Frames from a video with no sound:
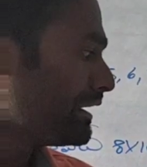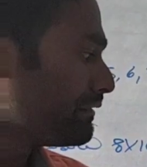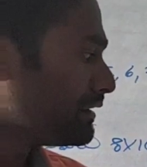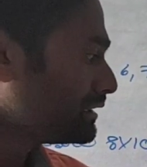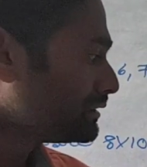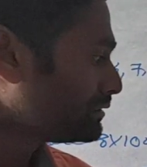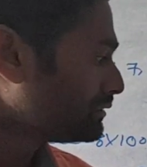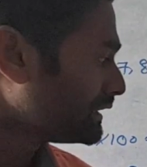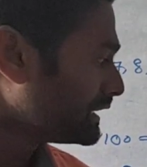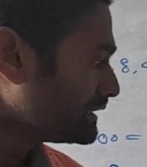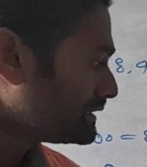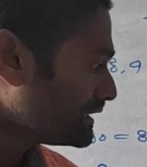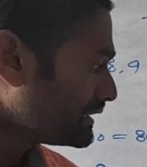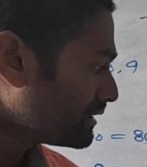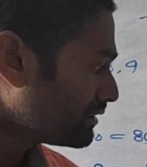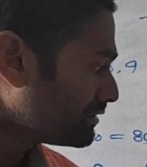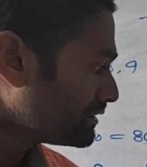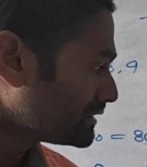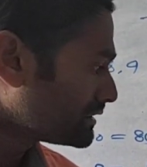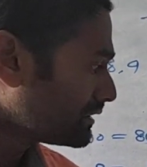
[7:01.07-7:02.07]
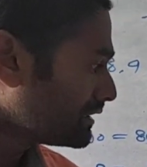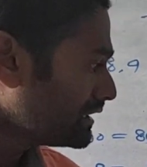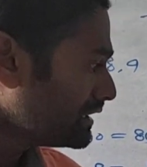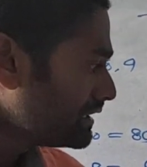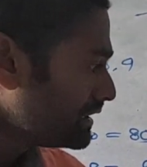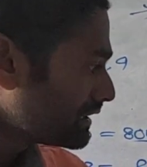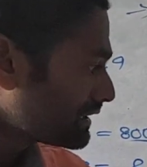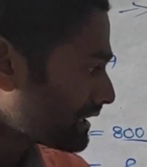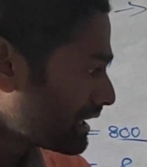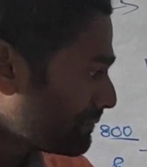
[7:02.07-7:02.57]
ఏమవుతున్నాయి జీరో నుంచి
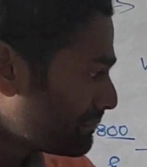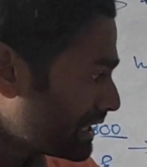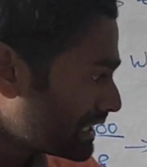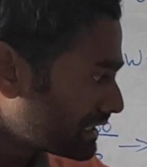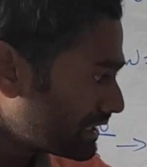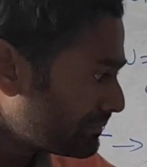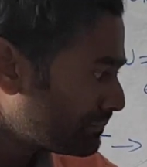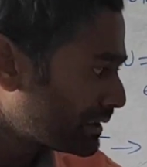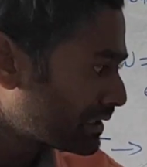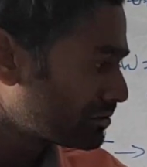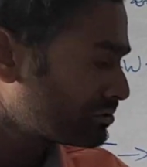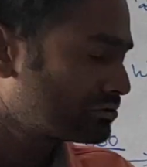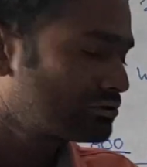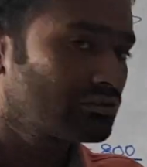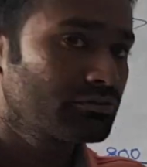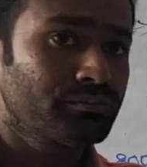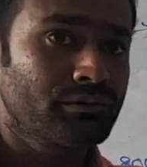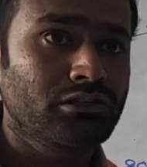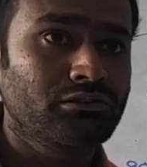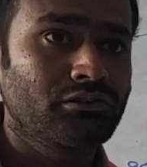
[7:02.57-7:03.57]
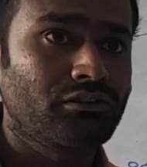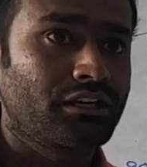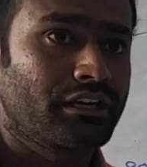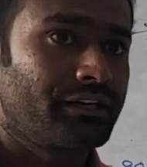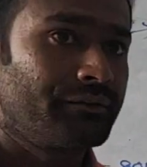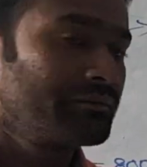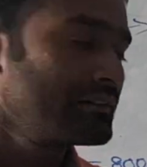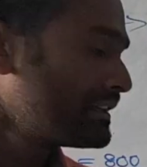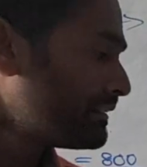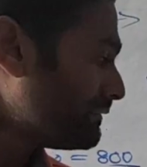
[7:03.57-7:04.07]
క్రమంగా పెరుగుతూ
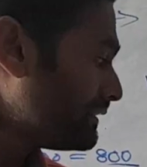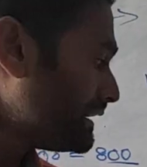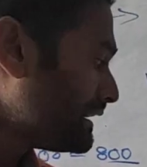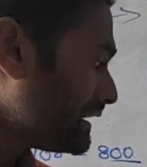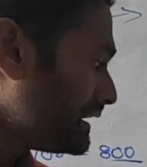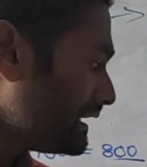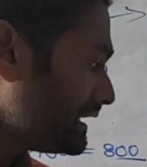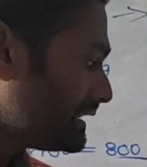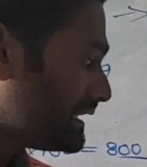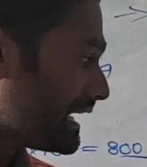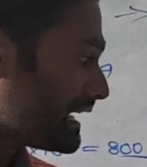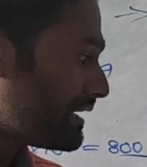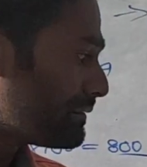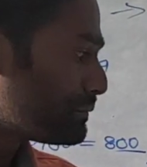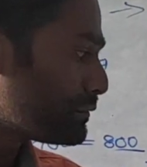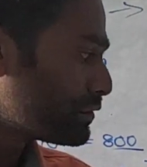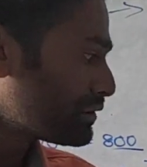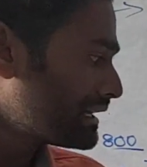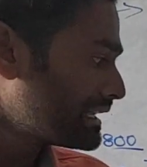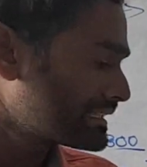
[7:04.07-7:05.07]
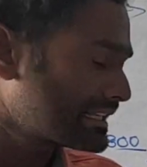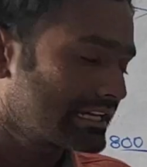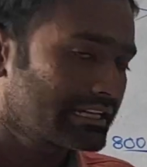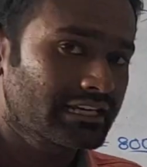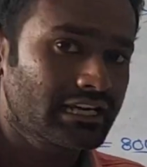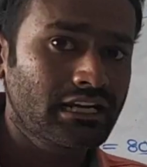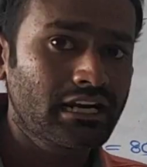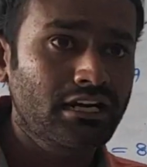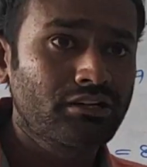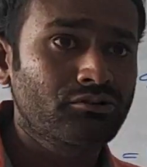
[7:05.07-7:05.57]
పోతున్నాయి వీటిని ధనపూర్ణ
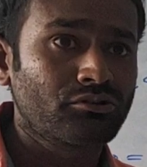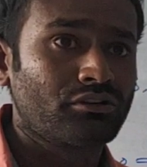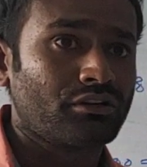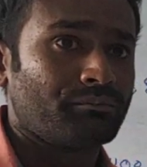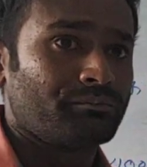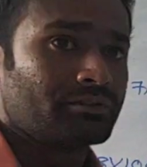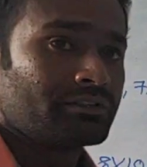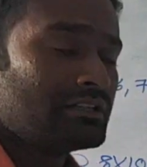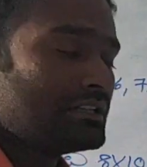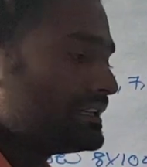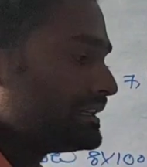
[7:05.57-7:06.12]
సంఖ్యలు అంటున్నాం